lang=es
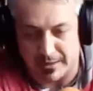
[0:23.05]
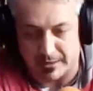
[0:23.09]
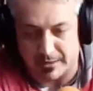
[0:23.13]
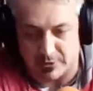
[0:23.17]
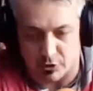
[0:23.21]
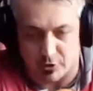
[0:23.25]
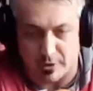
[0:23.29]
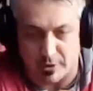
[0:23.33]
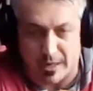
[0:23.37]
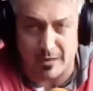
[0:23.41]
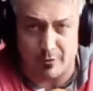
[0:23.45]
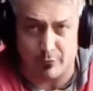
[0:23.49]

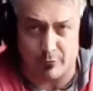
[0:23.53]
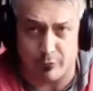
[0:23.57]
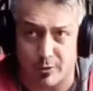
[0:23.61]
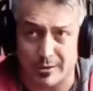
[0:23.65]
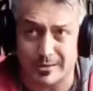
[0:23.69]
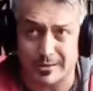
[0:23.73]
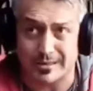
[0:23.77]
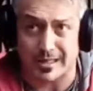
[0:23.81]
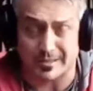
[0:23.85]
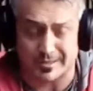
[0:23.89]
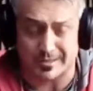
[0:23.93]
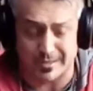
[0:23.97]
B
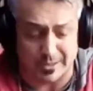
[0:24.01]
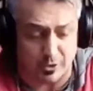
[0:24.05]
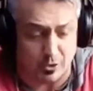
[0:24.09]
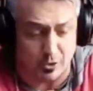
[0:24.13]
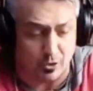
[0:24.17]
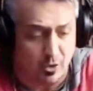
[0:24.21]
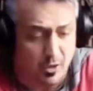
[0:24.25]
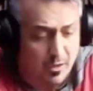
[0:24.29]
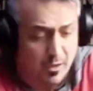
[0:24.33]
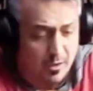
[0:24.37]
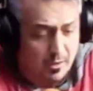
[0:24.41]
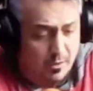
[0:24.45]
Nacional, fue el
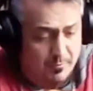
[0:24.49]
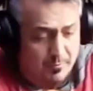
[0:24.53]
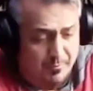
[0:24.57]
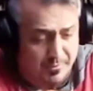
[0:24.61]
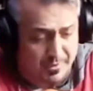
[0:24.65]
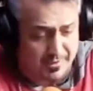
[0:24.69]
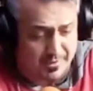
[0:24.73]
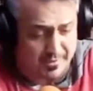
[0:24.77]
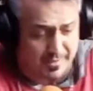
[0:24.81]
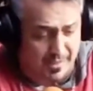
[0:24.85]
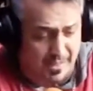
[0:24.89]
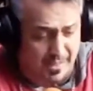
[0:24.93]
tercero
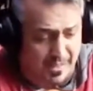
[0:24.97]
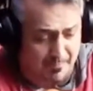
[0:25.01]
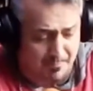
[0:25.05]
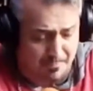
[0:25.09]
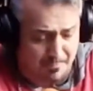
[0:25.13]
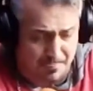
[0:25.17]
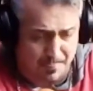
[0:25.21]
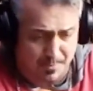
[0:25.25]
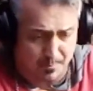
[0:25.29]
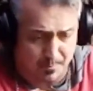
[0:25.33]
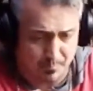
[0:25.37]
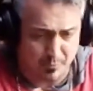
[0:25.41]
de
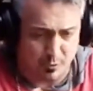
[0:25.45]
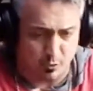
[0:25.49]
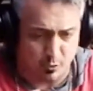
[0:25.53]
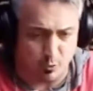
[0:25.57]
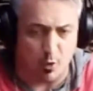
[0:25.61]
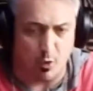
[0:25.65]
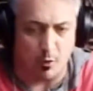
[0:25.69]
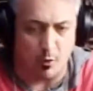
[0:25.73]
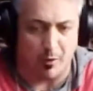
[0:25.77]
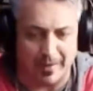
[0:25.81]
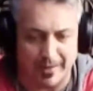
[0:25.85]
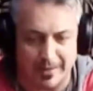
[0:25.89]
esta
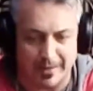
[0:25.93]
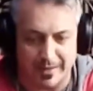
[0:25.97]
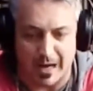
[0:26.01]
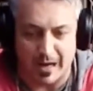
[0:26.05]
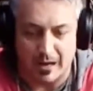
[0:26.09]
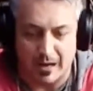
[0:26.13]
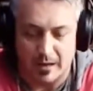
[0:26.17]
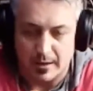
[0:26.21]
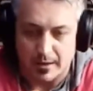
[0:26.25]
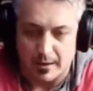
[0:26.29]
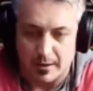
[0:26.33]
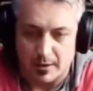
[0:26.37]
nueva
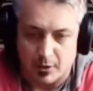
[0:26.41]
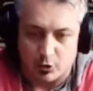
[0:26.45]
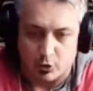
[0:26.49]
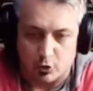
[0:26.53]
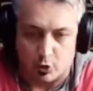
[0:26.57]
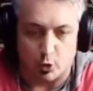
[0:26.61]
era,